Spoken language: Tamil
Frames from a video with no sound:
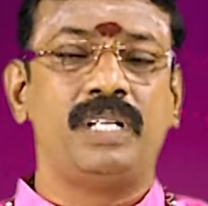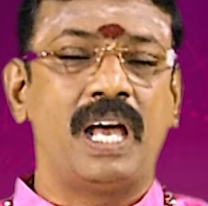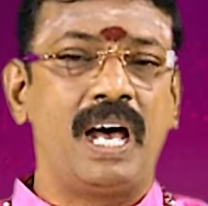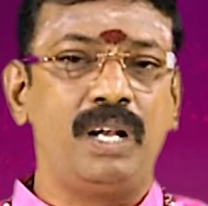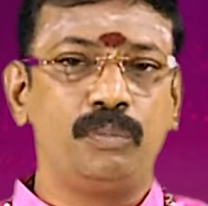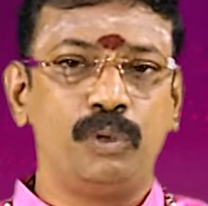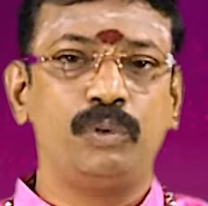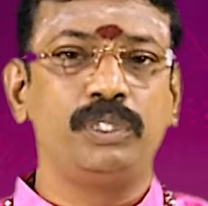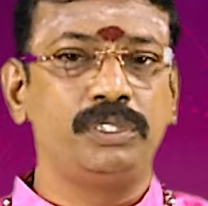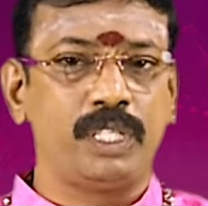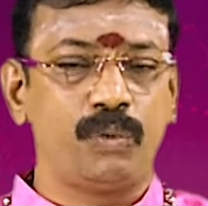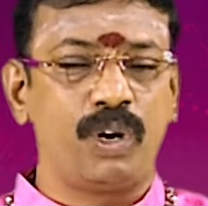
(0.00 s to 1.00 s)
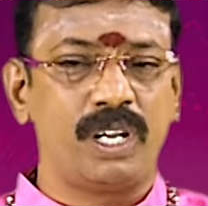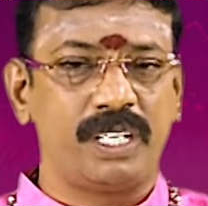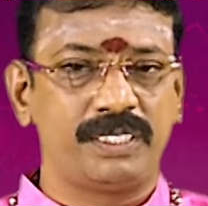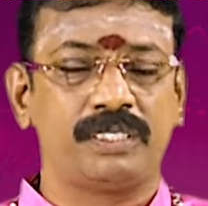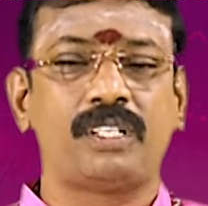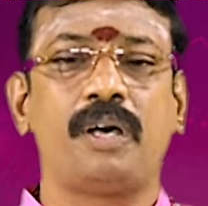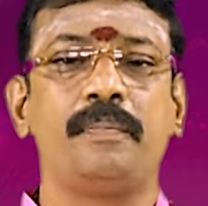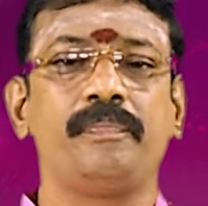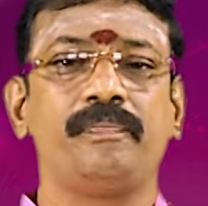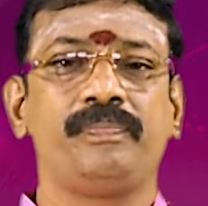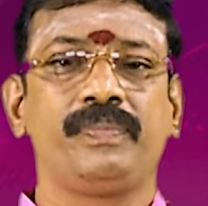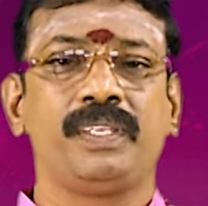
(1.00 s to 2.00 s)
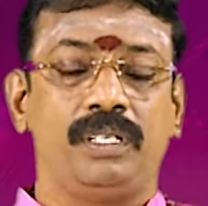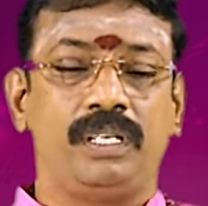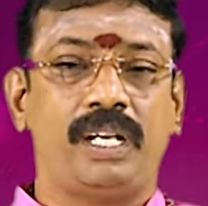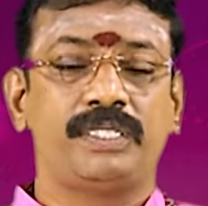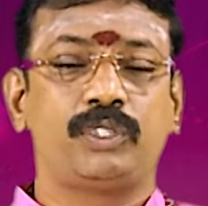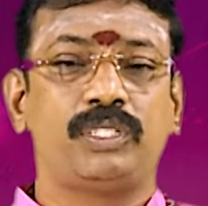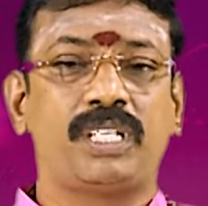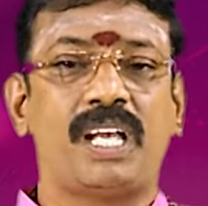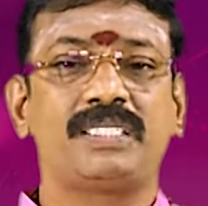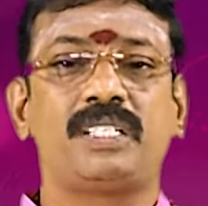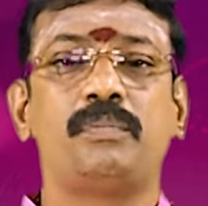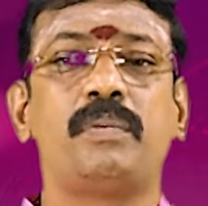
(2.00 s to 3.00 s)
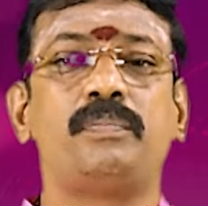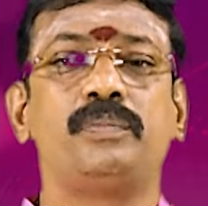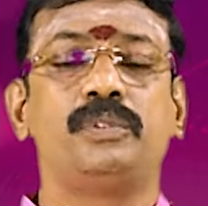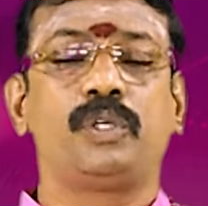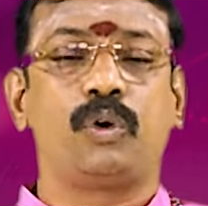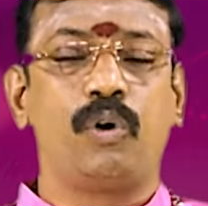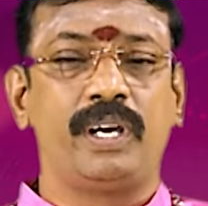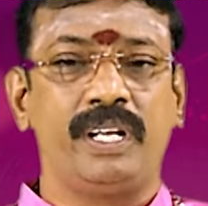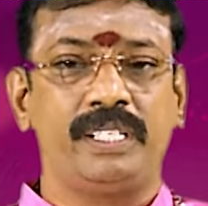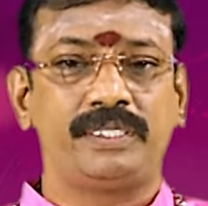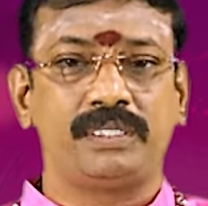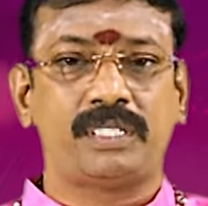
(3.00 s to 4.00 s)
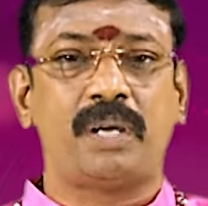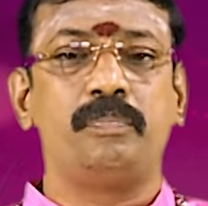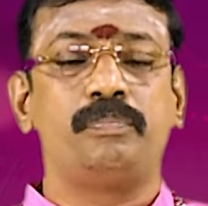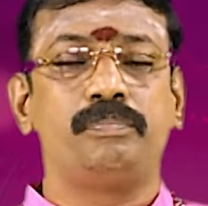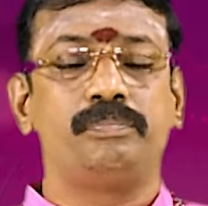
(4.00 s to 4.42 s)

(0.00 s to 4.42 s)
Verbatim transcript: நாள் முழுவதும் திருவோண நட்சத்திரம் இன்றைய சந்திராஷ்டமம் ரோகிணி நட்சத்திரம்